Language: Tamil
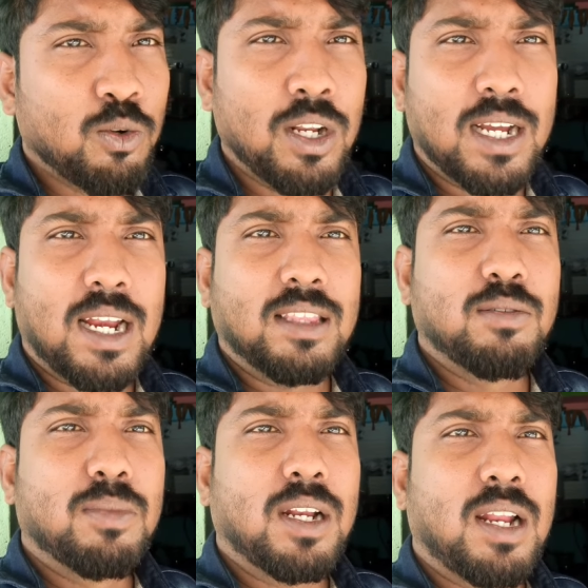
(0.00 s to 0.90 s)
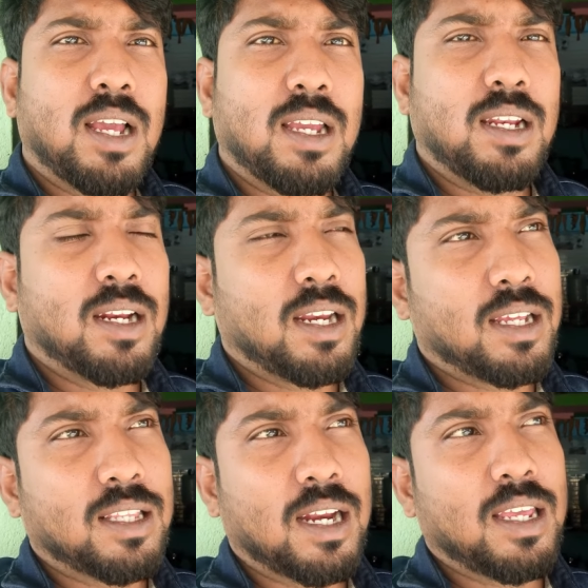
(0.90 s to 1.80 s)
உள்ளே கலந்தும் பண்ணலாம் இல்லைன்னா
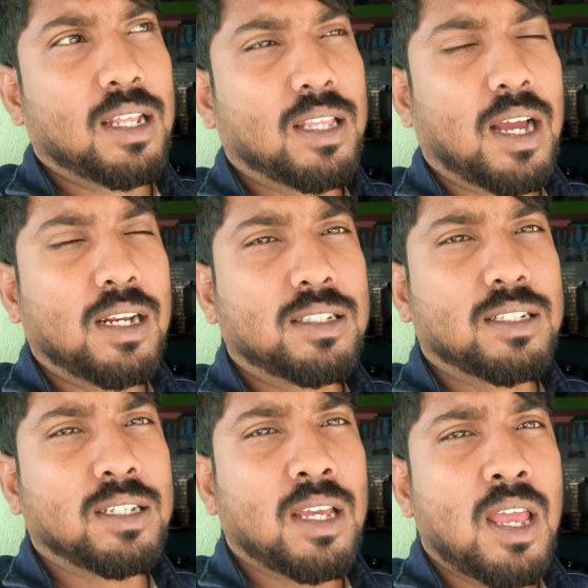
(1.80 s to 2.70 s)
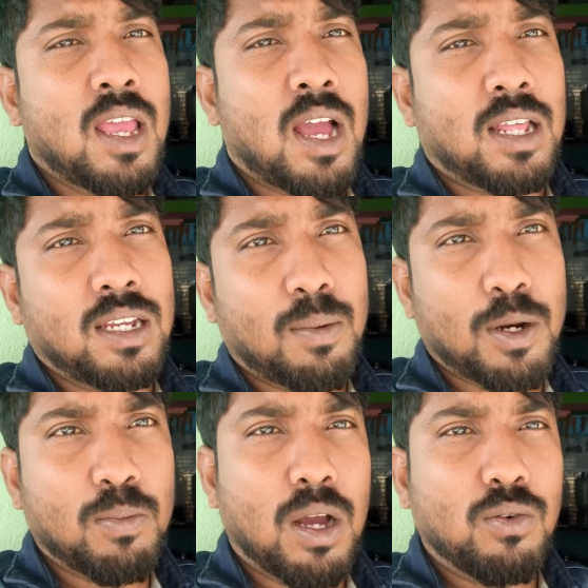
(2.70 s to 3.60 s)
நீங்கள் தனியாக தாளித்து
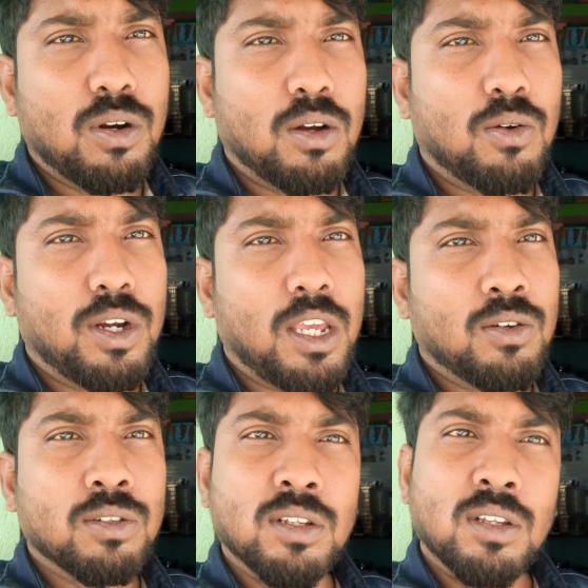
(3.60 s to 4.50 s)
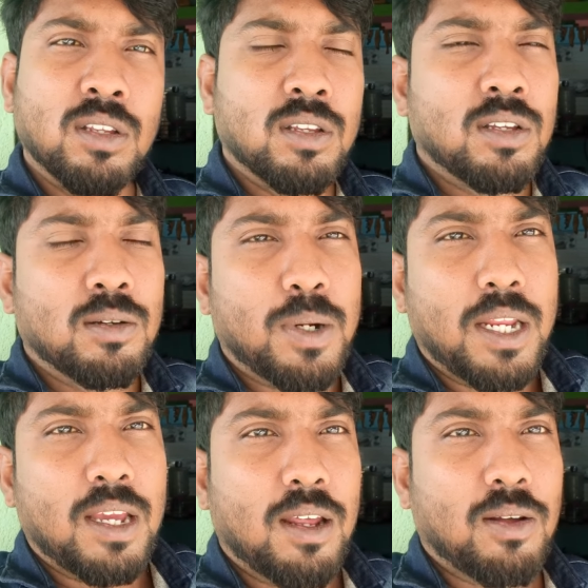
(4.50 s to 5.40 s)
அதுக்கப்புறம் மாவுக்குள்ளே கொட்டியும்
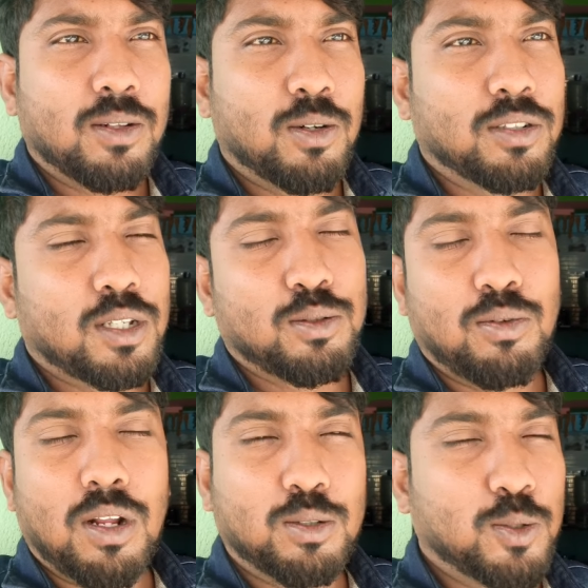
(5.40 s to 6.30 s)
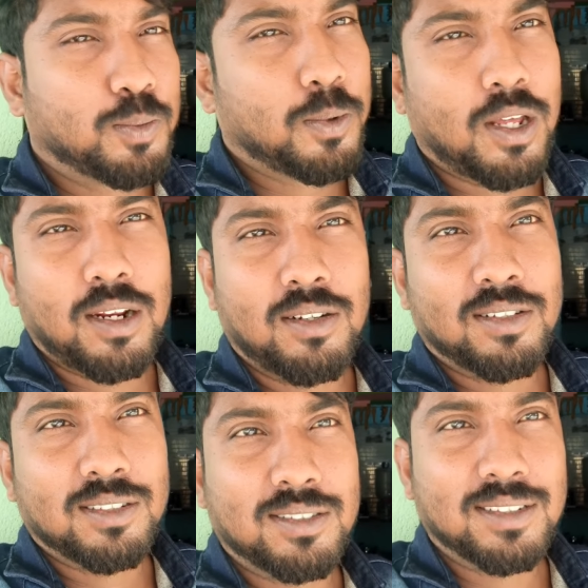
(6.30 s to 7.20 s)
பணியாரம் தோசை சுடலாம் சூப்பராக
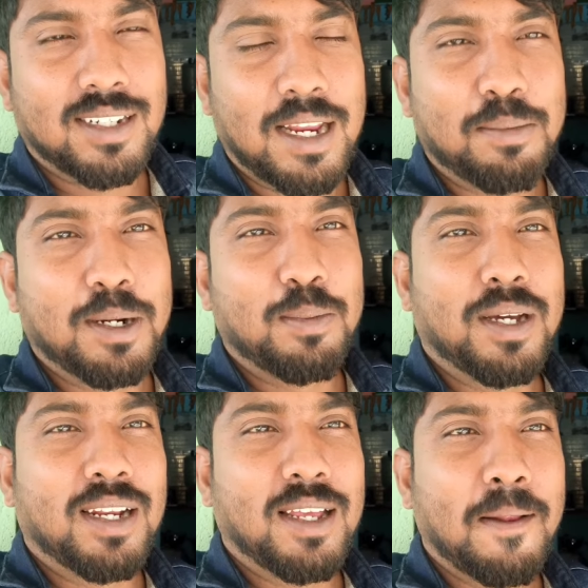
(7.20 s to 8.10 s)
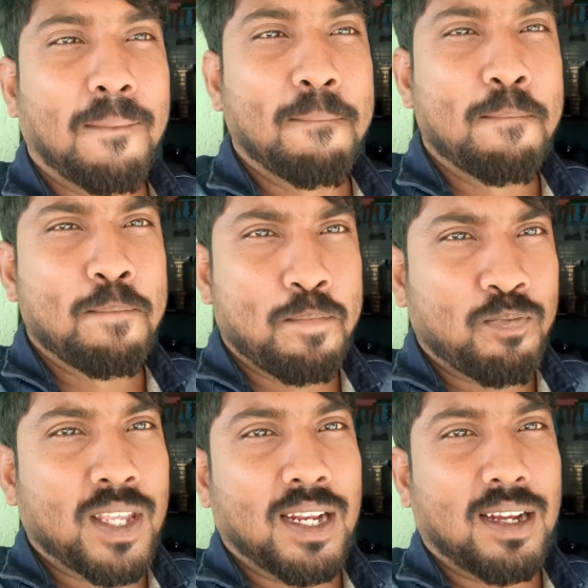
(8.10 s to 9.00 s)
இருக்கும் ட்ரை பண்ணி பாருங்கள்
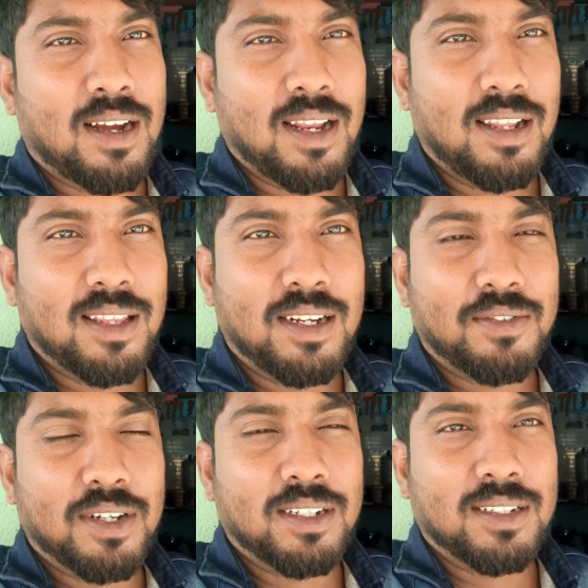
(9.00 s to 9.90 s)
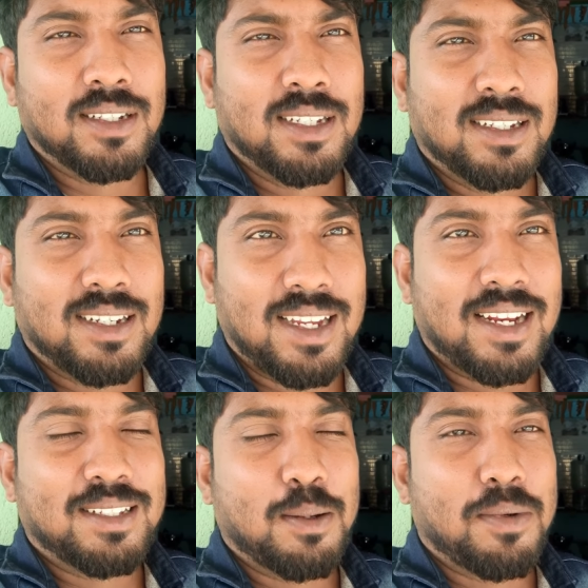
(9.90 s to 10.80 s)
எனக்கு காலையில் தான் டிஃபன் நீங்கள்
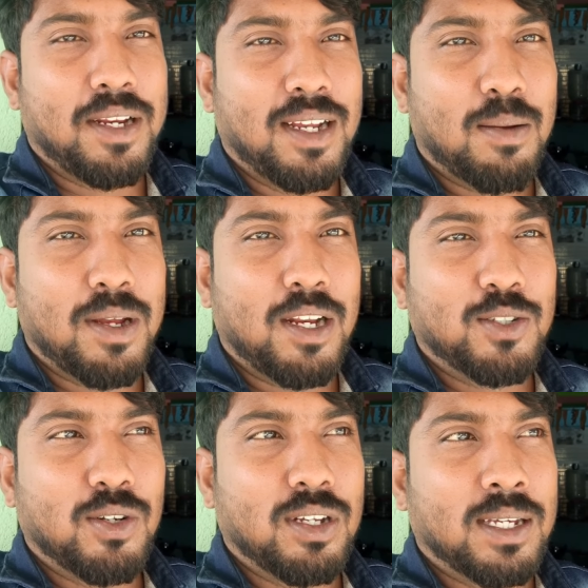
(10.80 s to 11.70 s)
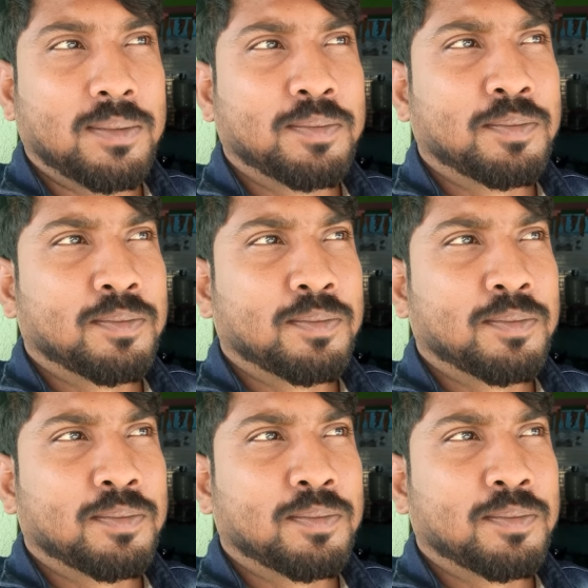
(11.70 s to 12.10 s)
என்ன சாப்பிட்டீங்கன்னு கமெண்டில் சொல்லுங்கள்